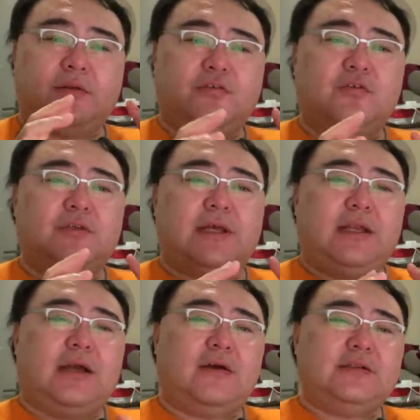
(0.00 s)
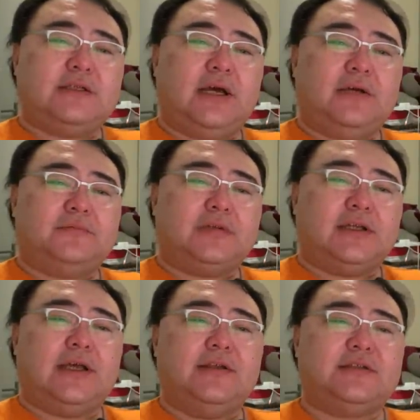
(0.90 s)
重点聊一下。
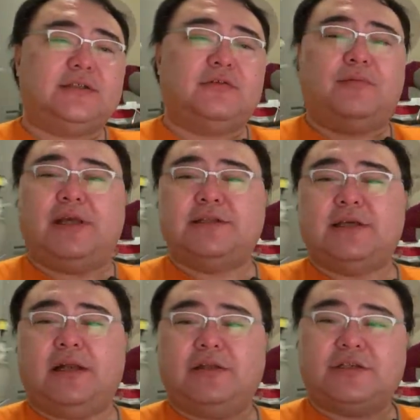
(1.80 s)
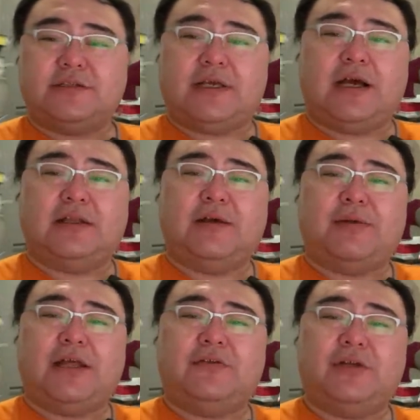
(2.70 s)
刚才其实我们也讲了，十三行它
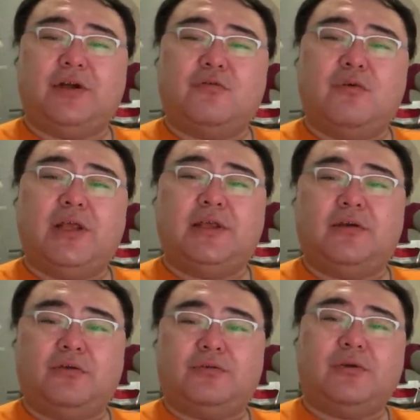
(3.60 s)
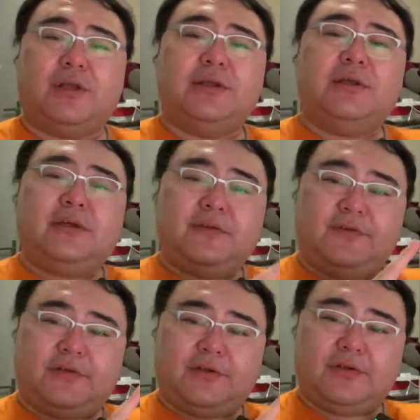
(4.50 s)
本来就是一个官营垄断，
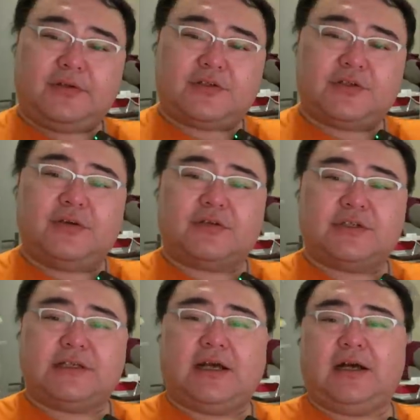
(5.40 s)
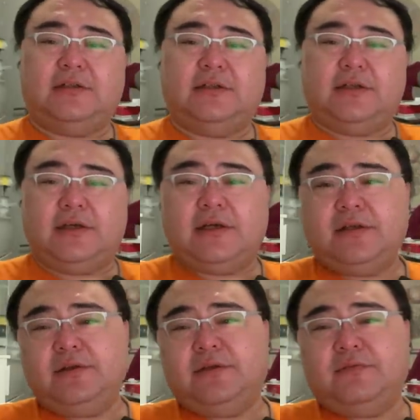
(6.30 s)
就是只有十三行的能
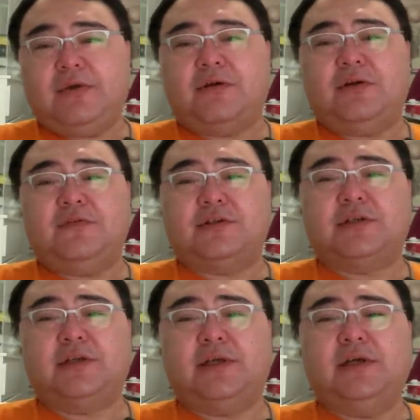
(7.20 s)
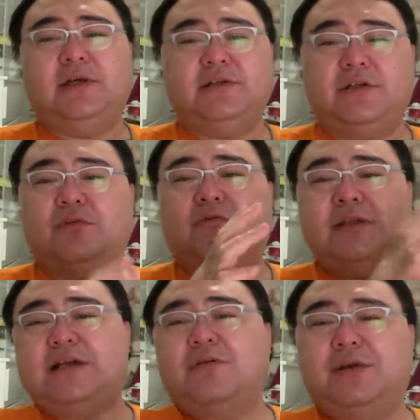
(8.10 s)
跟外国人做生意，这就是
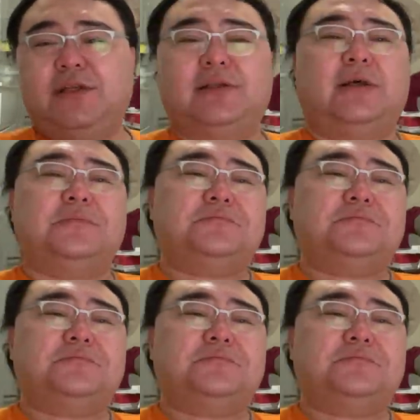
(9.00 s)
官家规定的。